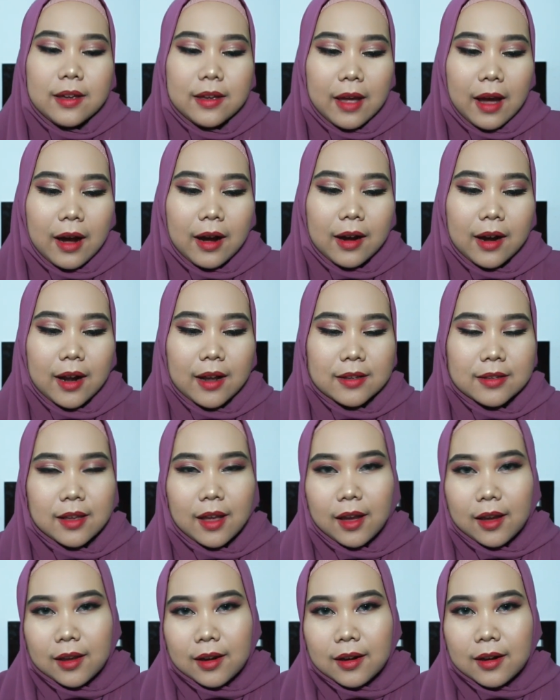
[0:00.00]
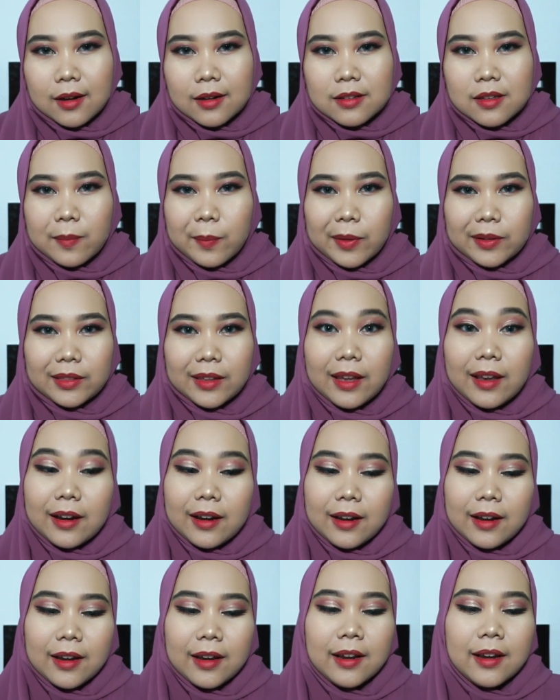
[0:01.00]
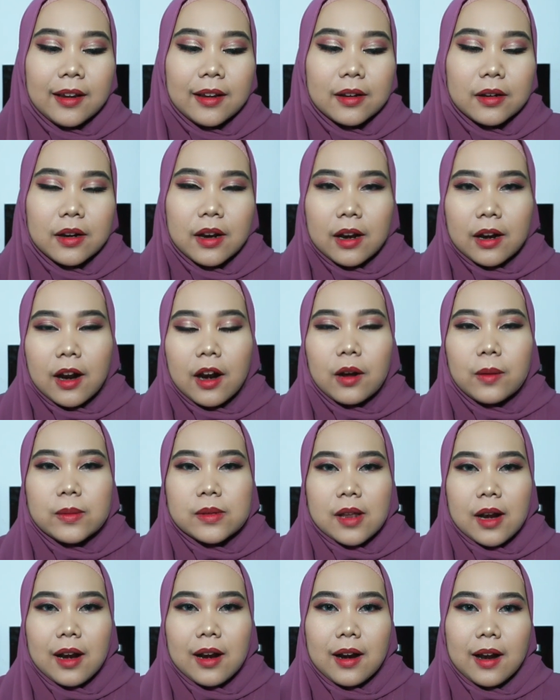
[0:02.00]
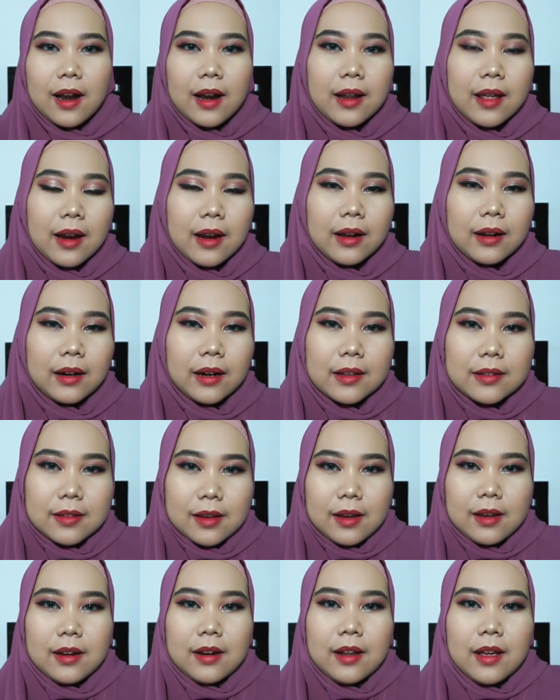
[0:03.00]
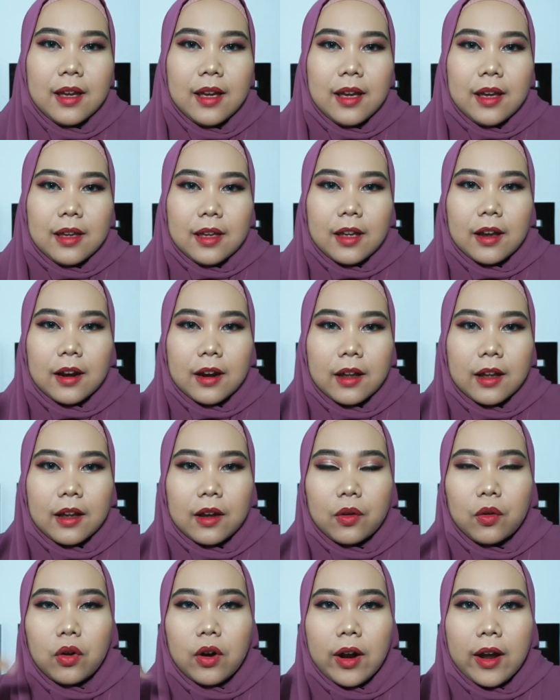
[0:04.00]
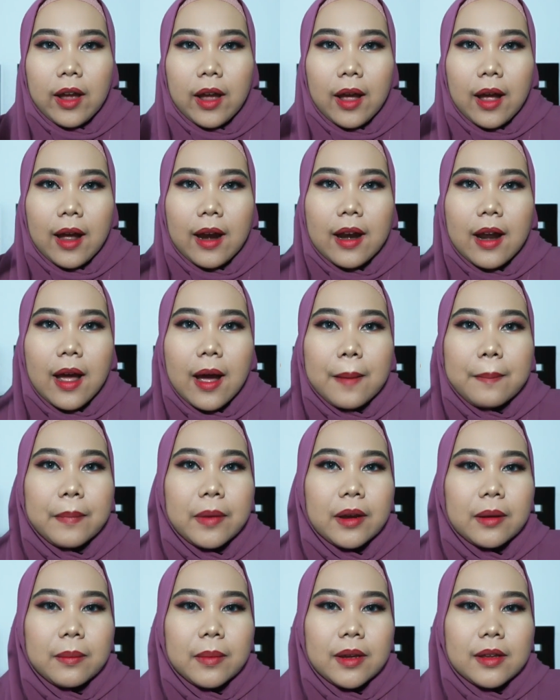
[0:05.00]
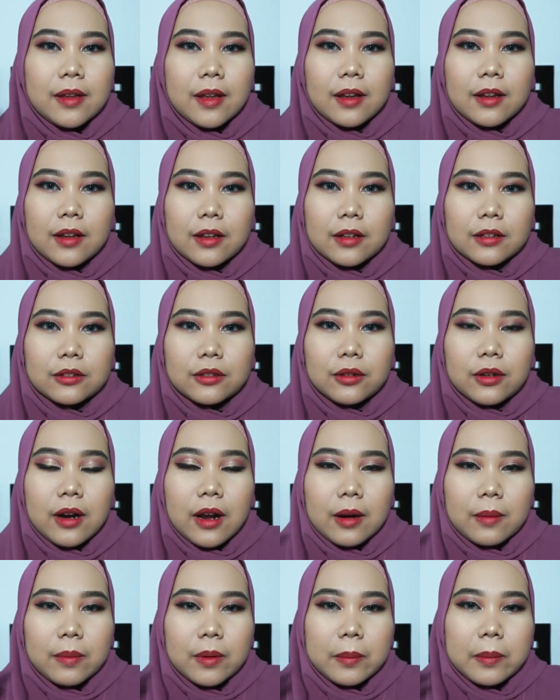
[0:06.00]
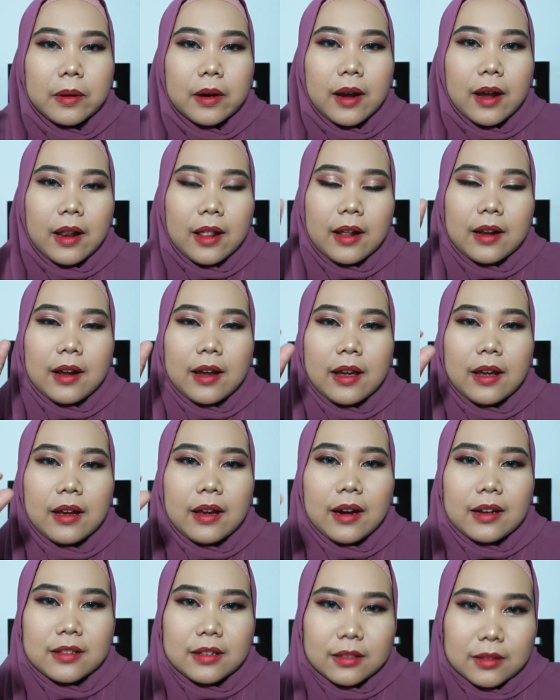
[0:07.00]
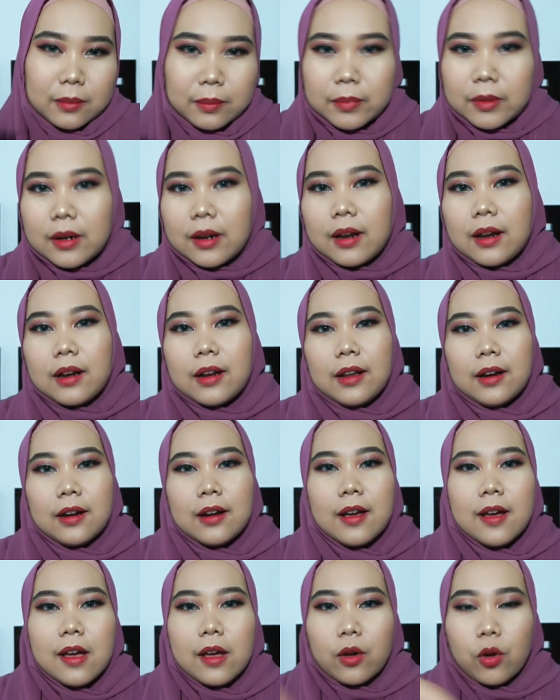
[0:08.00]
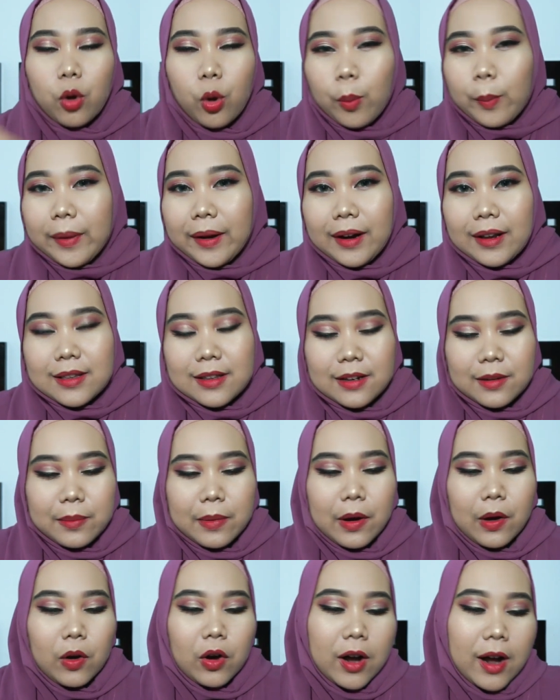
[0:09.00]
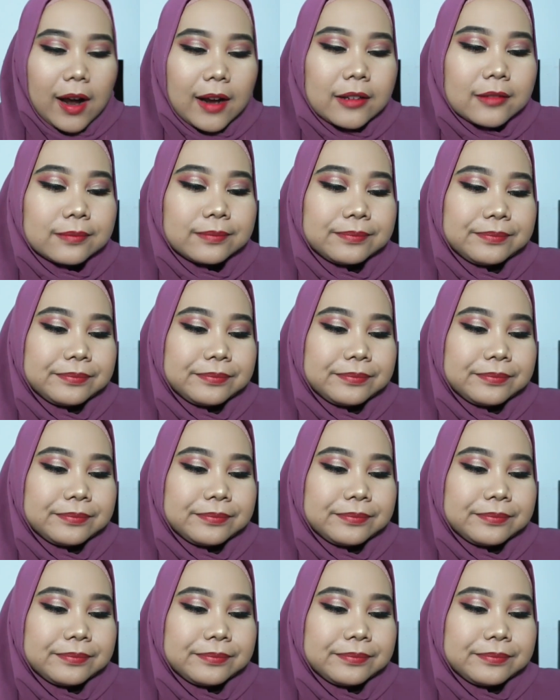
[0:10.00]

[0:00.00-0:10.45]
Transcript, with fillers: yang ngerasain seperti ini dan kalau misalkan kalian ngerasain yang kayak aku kayak ada min-minnya gitu dan bibir kalian kayak ngerasa tebel kalian komen aja di bawah